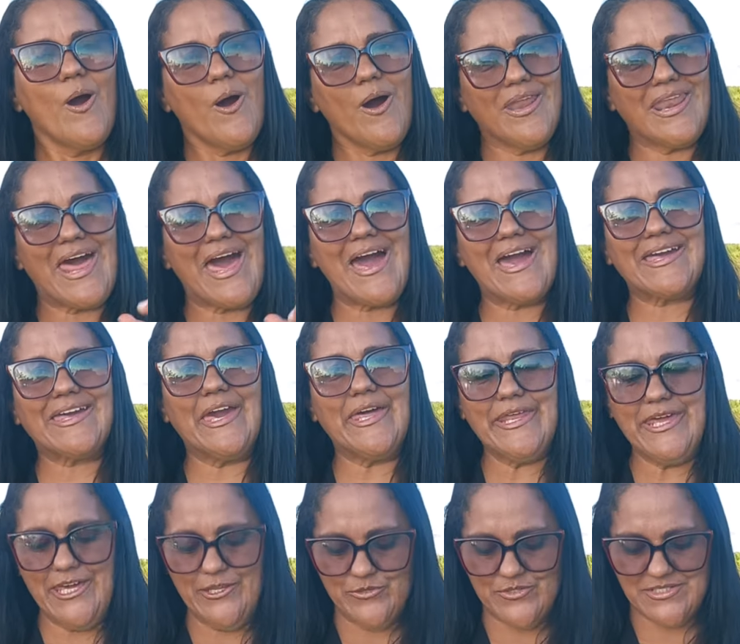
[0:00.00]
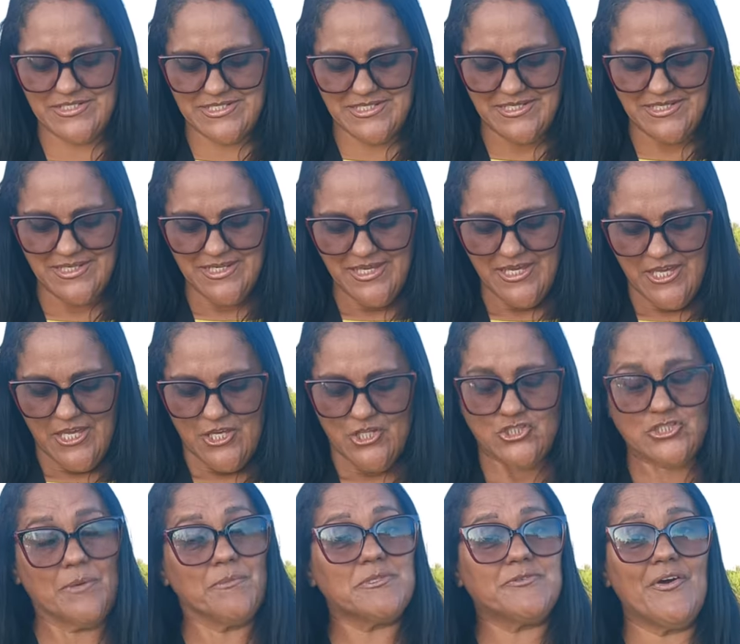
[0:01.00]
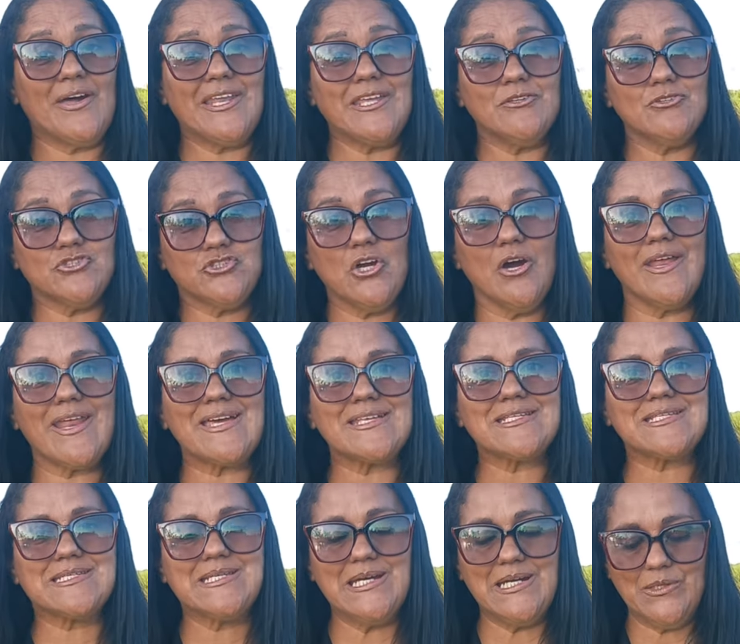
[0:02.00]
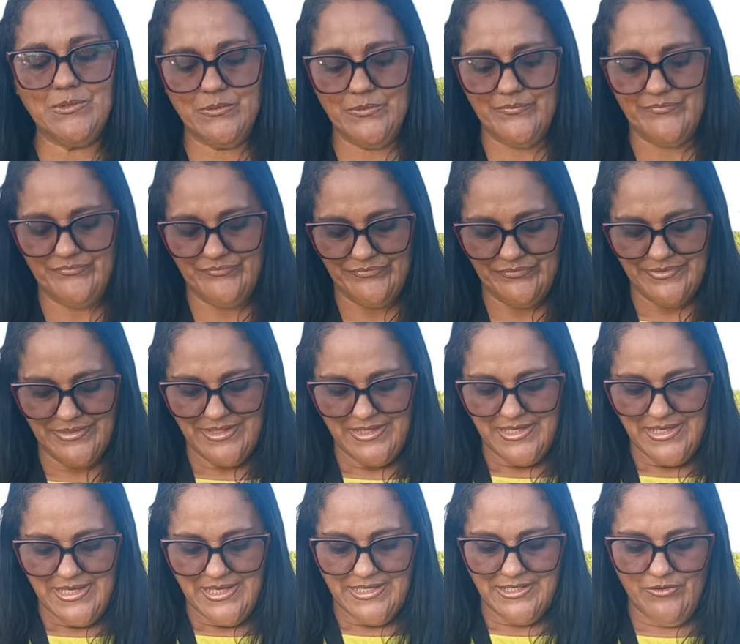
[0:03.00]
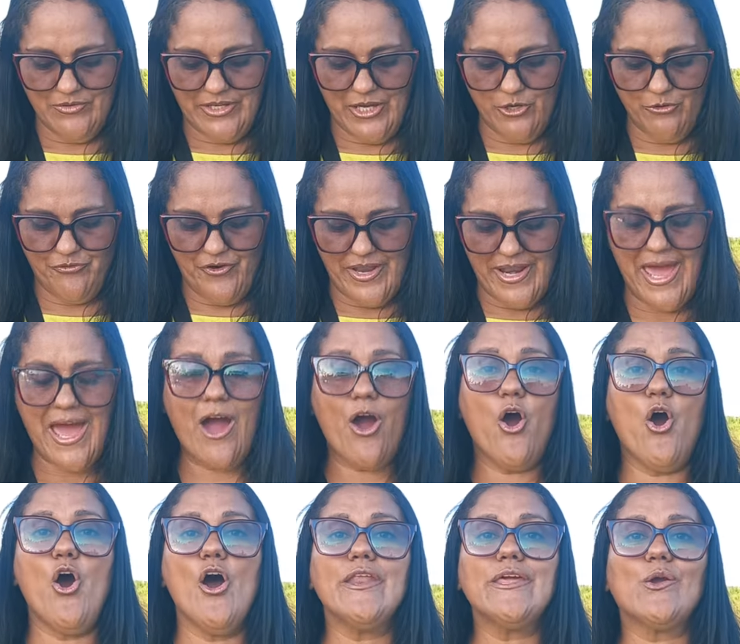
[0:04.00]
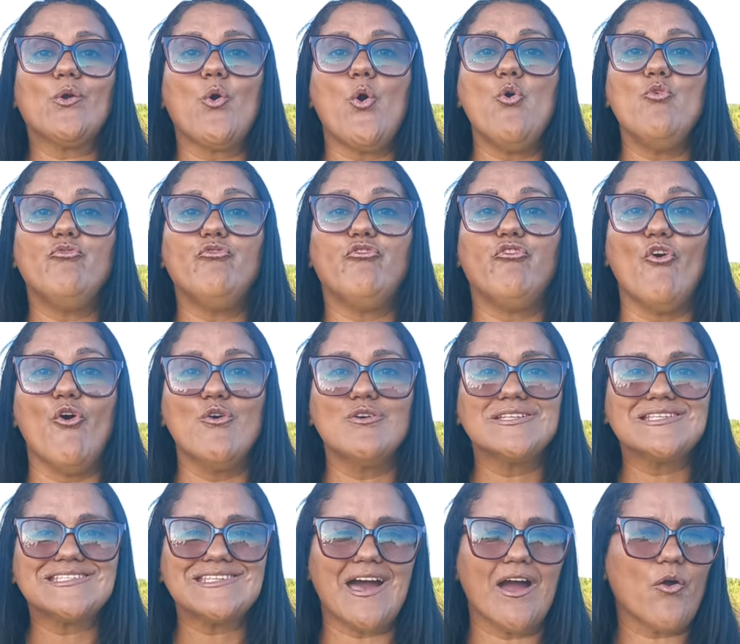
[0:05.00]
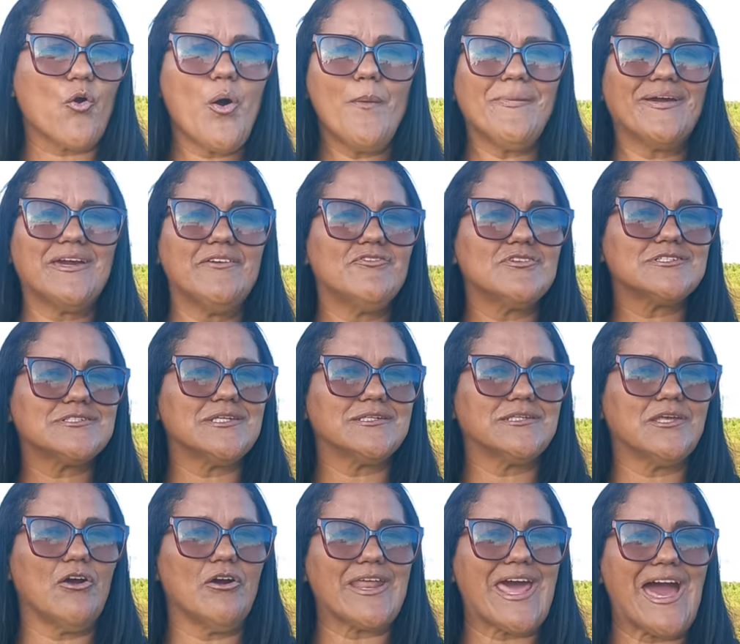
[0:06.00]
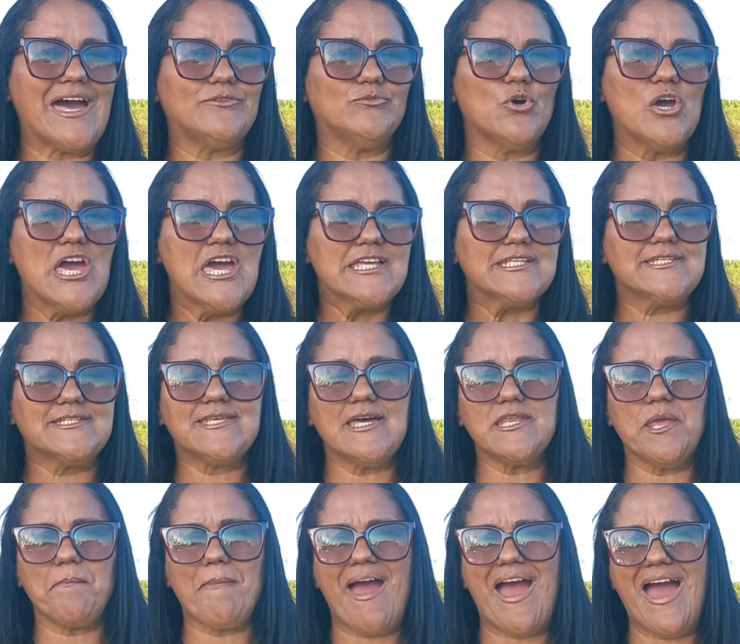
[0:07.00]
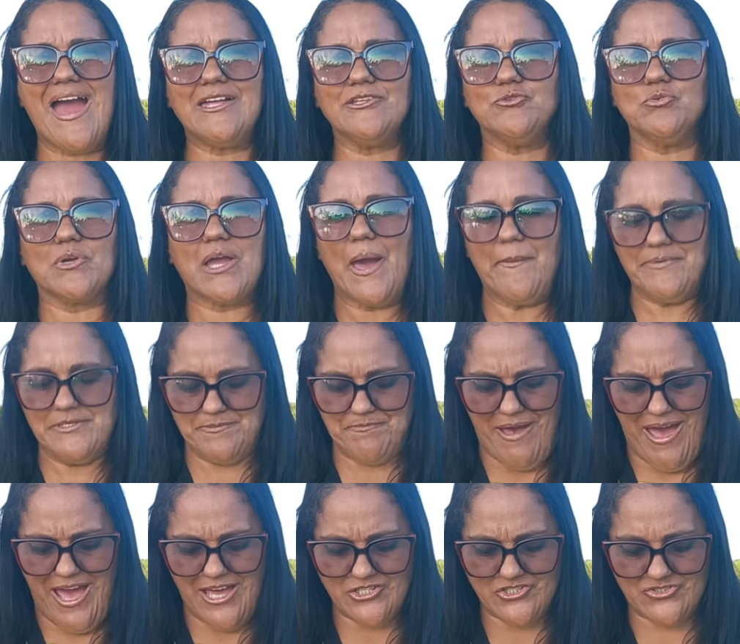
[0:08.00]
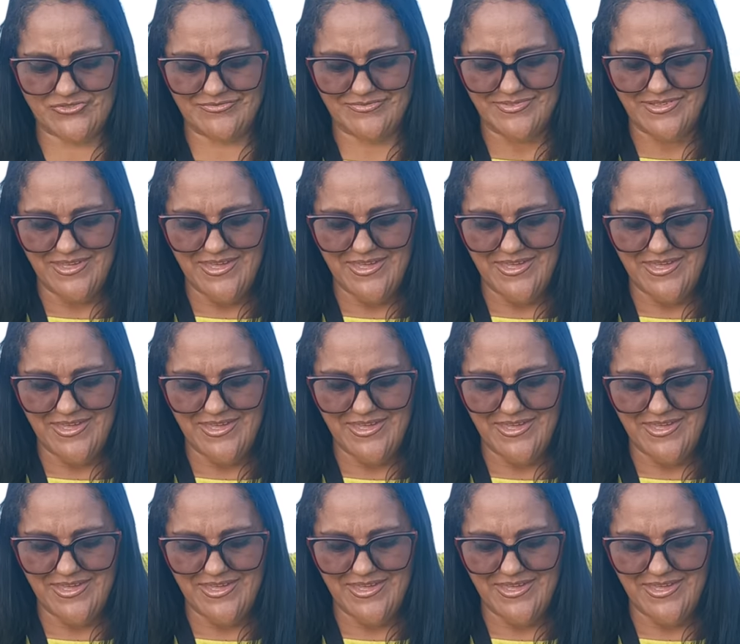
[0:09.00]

Olá, queridos. Estamos falando de oração. E eu quero falar, ore com força. Como é que você tem orado? Desanimado? Cabisbaixo?